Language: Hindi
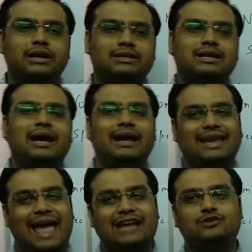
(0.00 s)
करता है
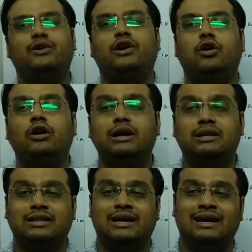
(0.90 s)
कैश विड्रॉ
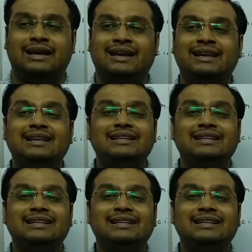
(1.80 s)
करता है